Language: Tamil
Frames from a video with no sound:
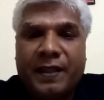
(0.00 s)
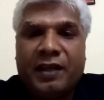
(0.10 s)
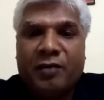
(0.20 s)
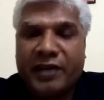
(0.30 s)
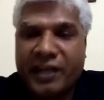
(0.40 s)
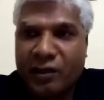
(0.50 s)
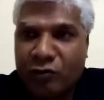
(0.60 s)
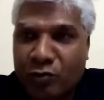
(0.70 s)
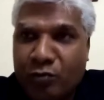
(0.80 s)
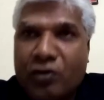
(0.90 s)
இப்ப எனக்கு
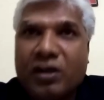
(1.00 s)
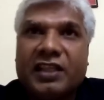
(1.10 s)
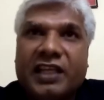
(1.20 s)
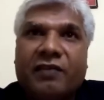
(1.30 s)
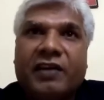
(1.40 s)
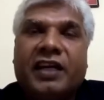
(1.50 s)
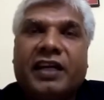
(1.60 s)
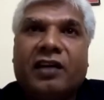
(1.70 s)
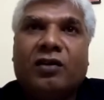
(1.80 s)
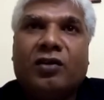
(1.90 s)
ஒரு பொருள் தேவை
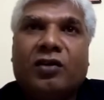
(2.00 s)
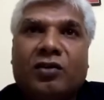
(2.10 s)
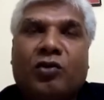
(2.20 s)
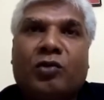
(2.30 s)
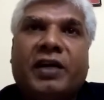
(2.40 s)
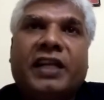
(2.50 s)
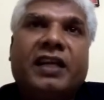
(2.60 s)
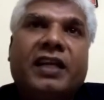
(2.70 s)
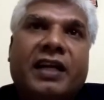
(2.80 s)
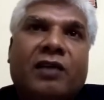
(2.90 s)
எனக்கு ஒரு
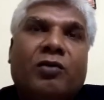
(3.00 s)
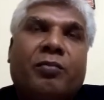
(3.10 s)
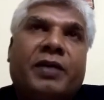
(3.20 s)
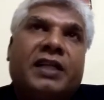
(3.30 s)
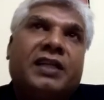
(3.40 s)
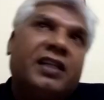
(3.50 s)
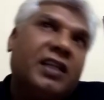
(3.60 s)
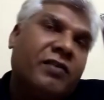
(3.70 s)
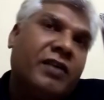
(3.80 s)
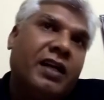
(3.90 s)
மனிதனுக்கான ஒரு பட்டன்
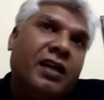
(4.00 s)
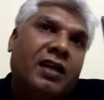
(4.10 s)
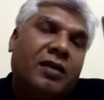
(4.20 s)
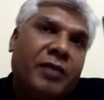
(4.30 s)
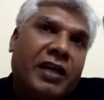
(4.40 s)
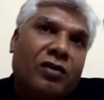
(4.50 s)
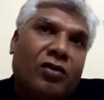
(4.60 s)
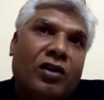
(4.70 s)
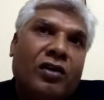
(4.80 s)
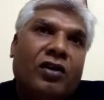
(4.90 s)
தேவை
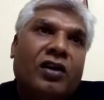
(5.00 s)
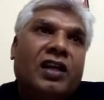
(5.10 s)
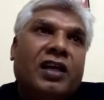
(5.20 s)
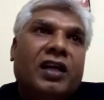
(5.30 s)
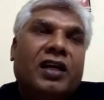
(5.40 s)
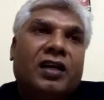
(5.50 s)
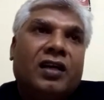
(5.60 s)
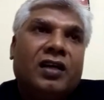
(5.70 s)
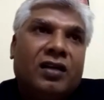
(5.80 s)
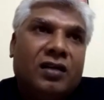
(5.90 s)
பெங்களூர்லயோ இல்ல
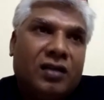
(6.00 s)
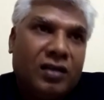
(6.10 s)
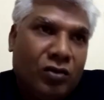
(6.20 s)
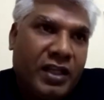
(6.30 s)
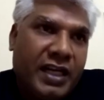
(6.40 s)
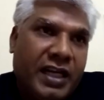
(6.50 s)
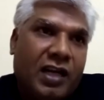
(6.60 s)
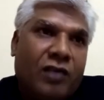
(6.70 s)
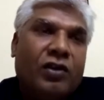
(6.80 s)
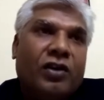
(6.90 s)

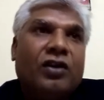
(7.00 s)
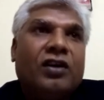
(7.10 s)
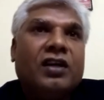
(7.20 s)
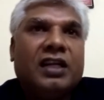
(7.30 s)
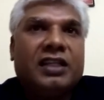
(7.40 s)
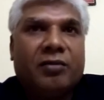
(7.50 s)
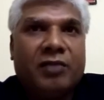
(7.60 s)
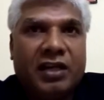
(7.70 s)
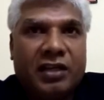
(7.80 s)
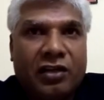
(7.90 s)
லுதியானாவிலயோ இல்ல
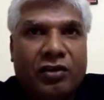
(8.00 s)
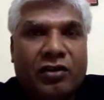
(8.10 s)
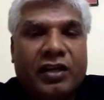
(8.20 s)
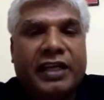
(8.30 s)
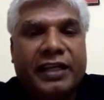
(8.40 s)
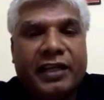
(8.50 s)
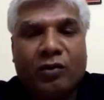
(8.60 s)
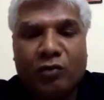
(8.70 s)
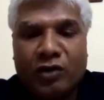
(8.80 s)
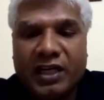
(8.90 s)
தமிழ்நாட்டிலயோ எங்கேயோ
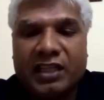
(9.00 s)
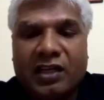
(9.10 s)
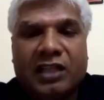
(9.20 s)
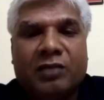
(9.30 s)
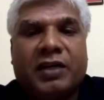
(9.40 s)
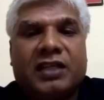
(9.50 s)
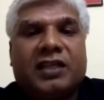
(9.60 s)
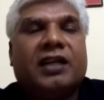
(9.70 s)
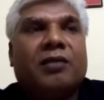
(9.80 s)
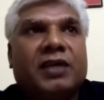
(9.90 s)
ஒரு இடத்துல அந்த
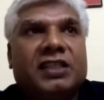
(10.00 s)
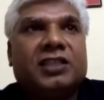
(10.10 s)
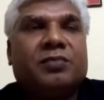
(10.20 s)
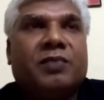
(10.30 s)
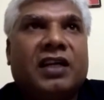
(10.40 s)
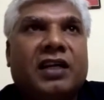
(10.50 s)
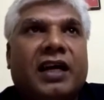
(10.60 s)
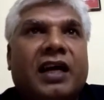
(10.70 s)
பட்டனை நான் பர்ச்சேஸ் பண்ணேன்னா